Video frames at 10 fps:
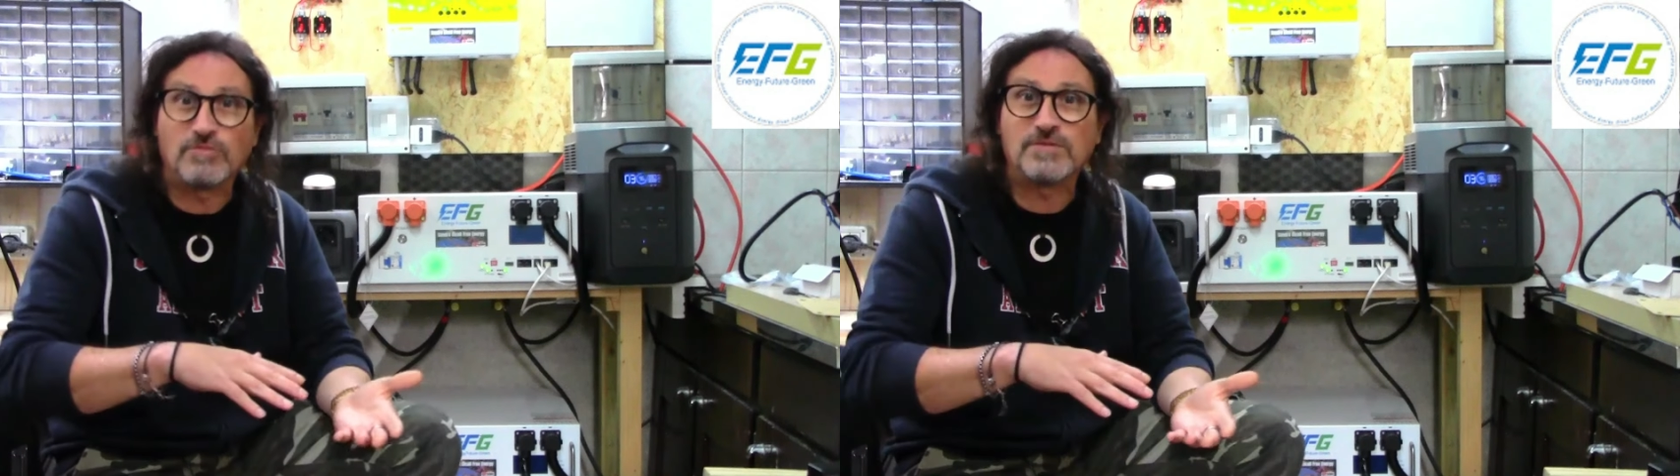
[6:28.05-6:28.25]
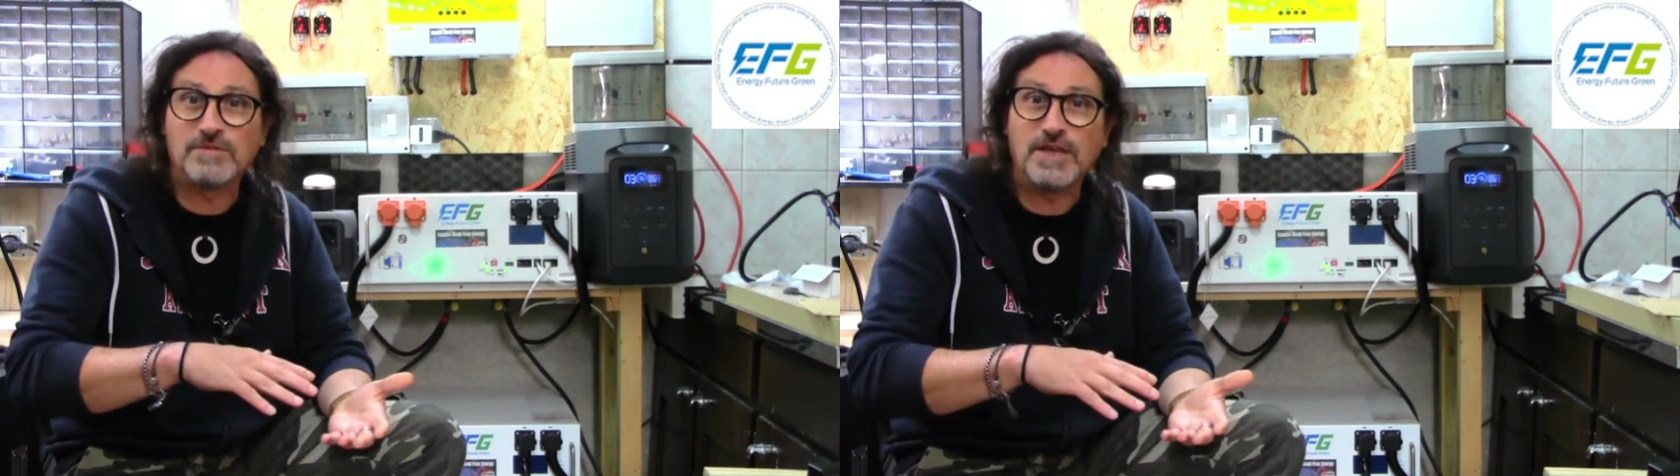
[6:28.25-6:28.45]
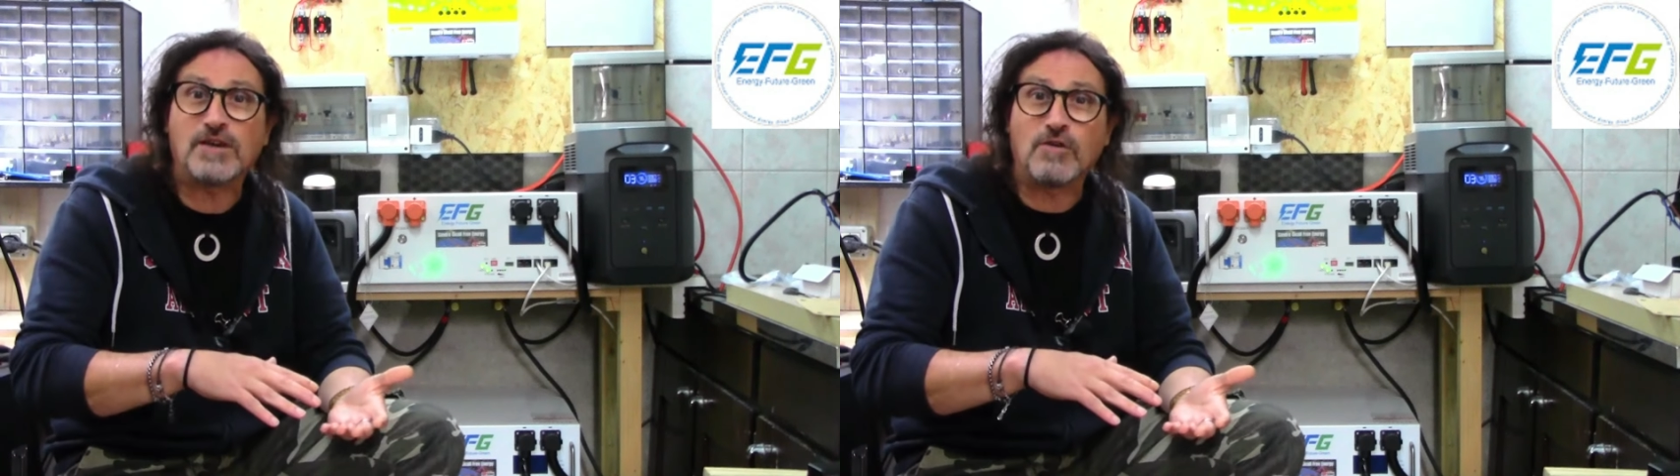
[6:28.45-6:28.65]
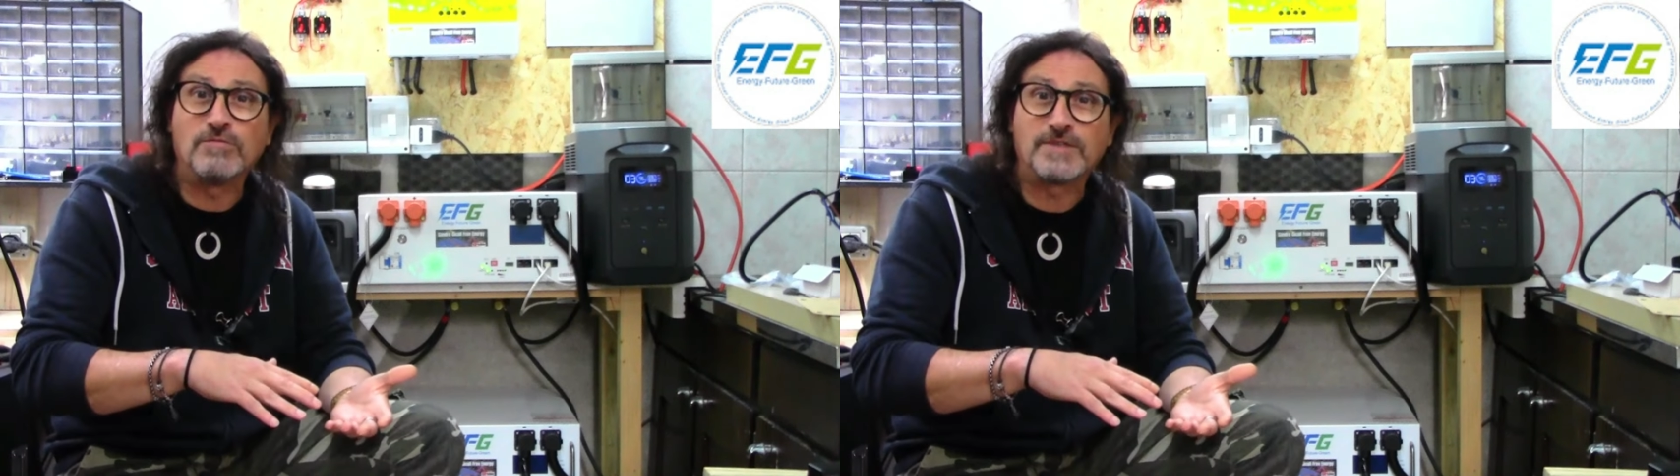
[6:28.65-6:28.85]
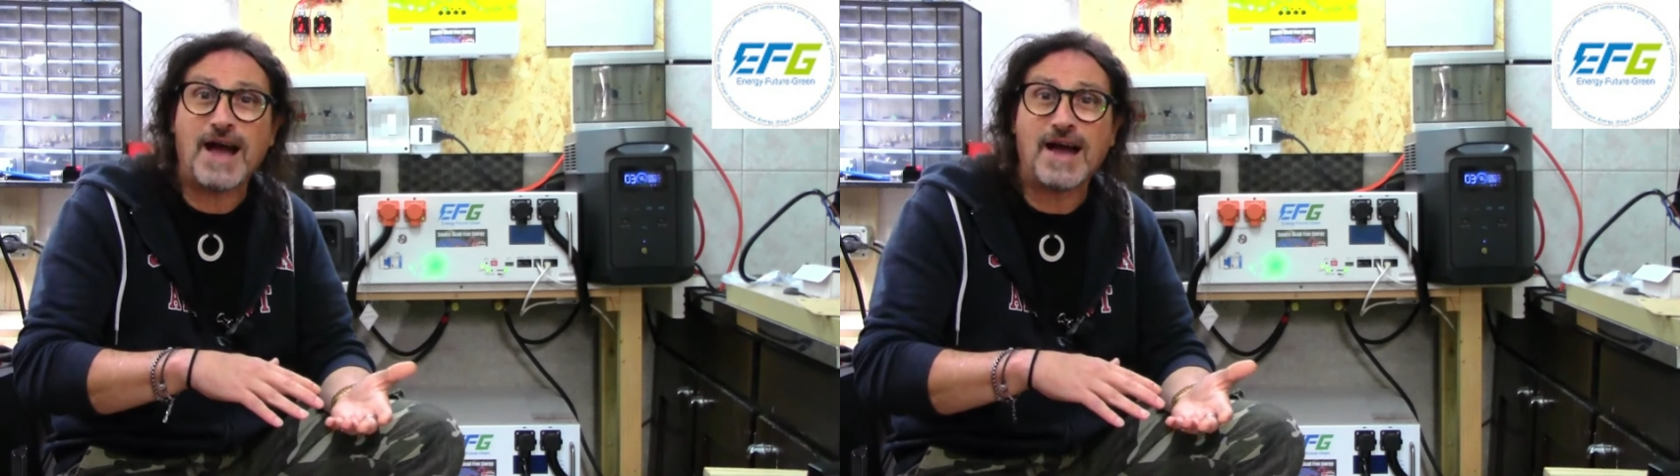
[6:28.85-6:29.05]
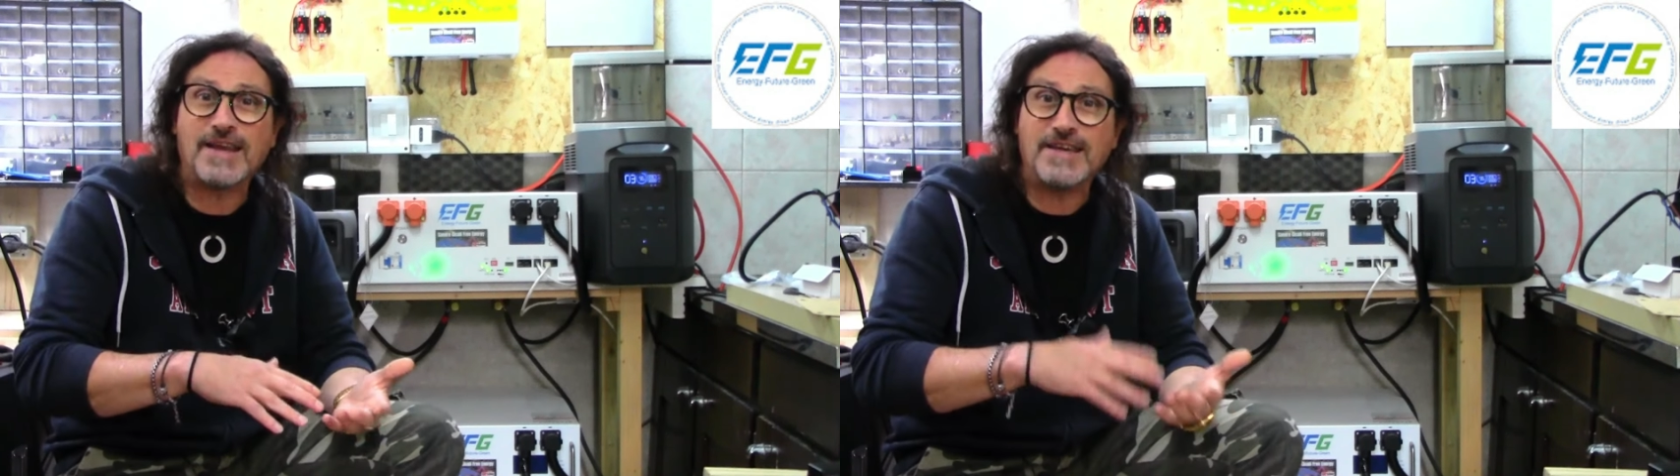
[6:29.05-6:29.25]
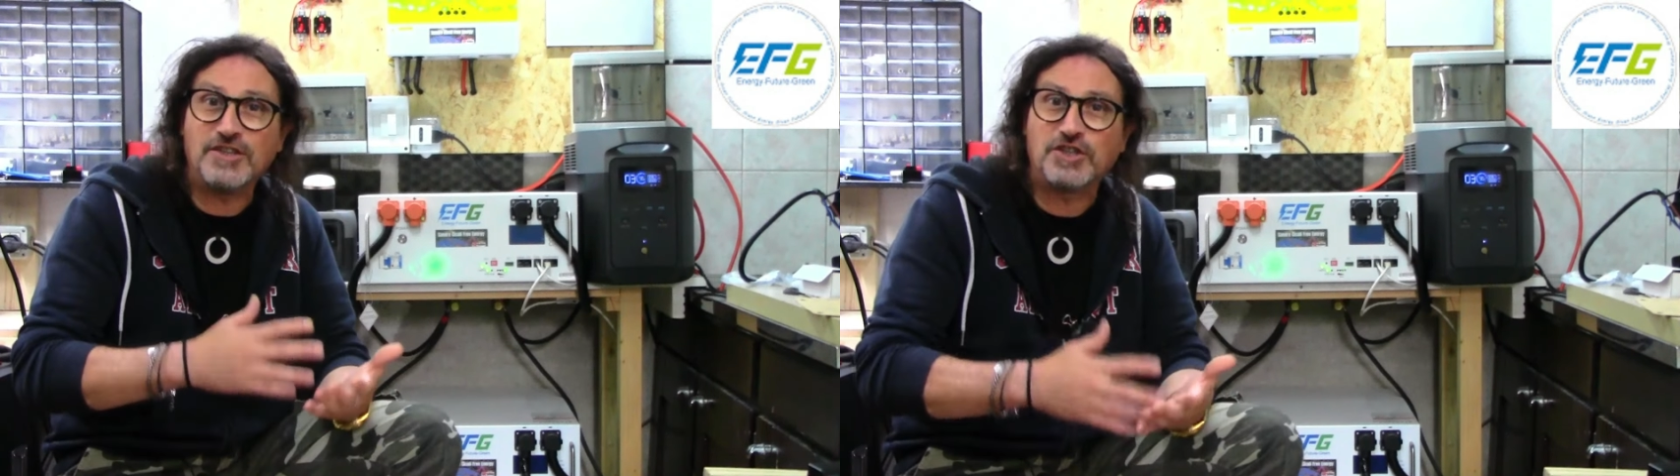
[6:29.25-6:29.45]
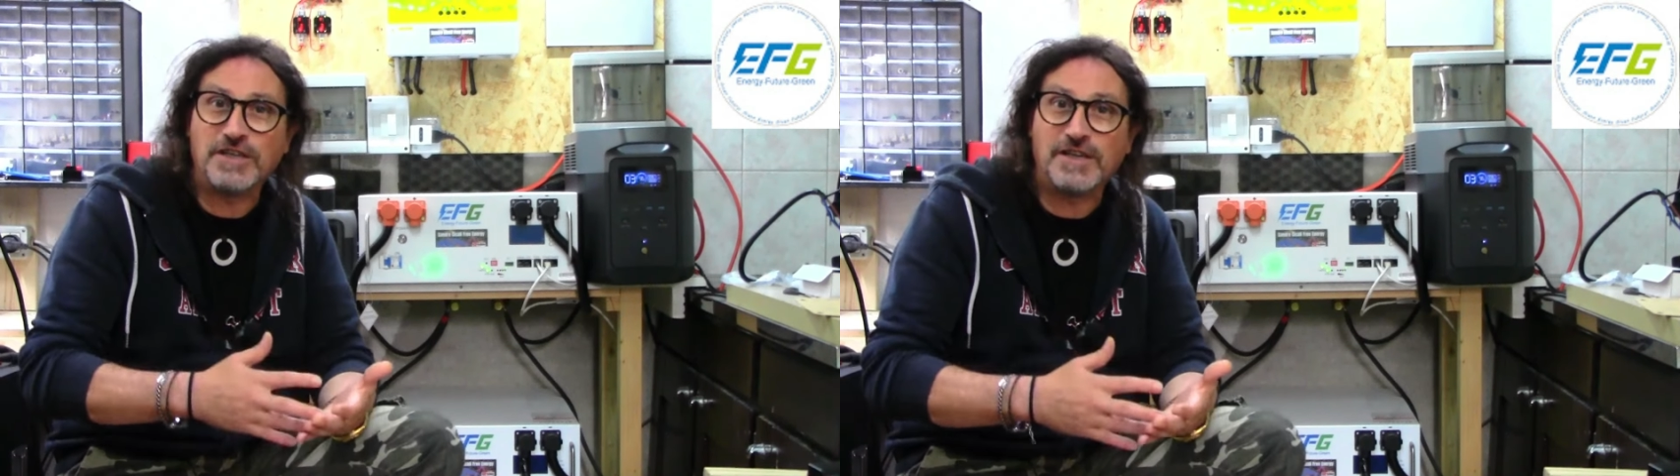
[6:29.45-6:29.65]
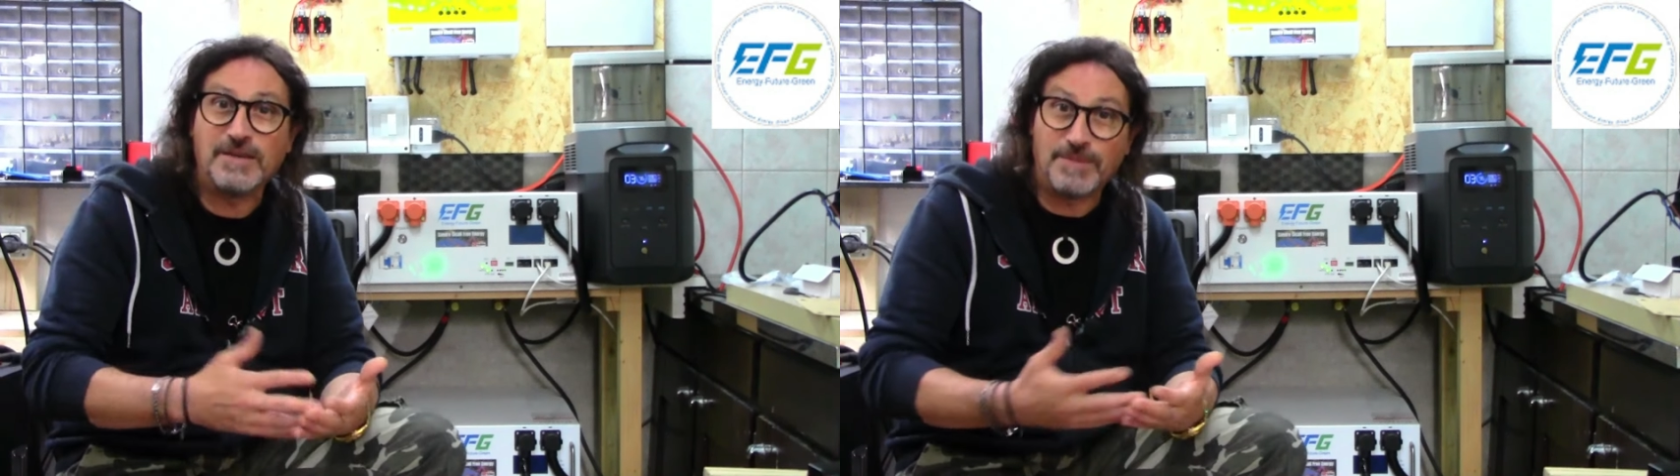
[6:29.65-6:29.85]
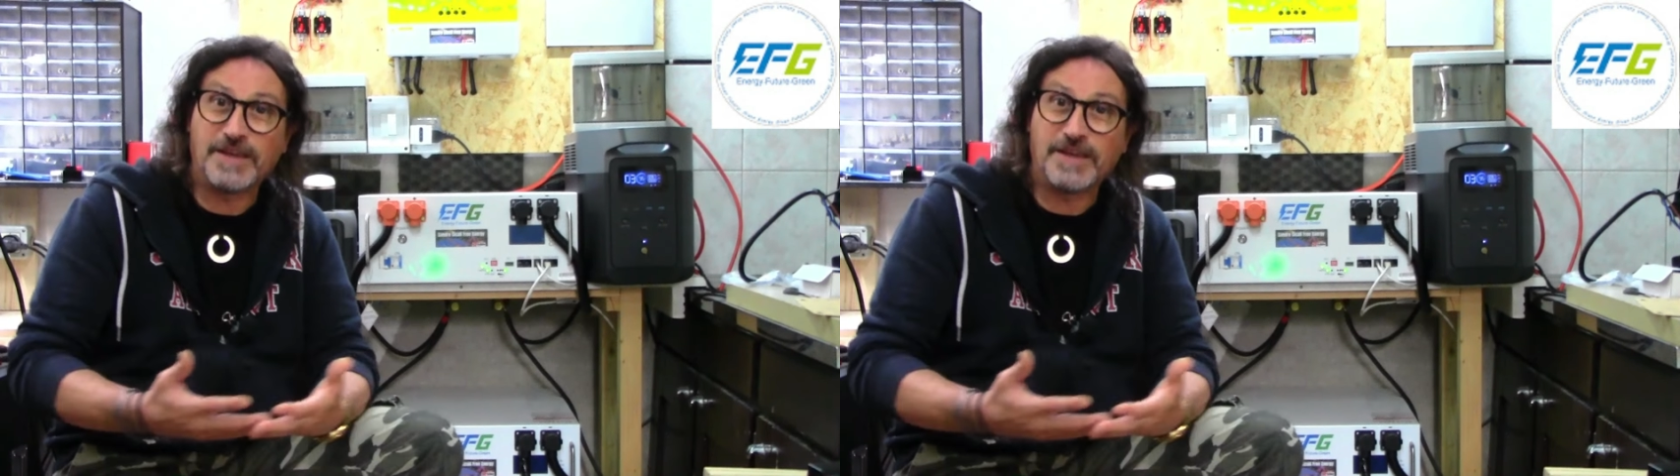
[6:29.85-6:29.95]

con di, contare i cicli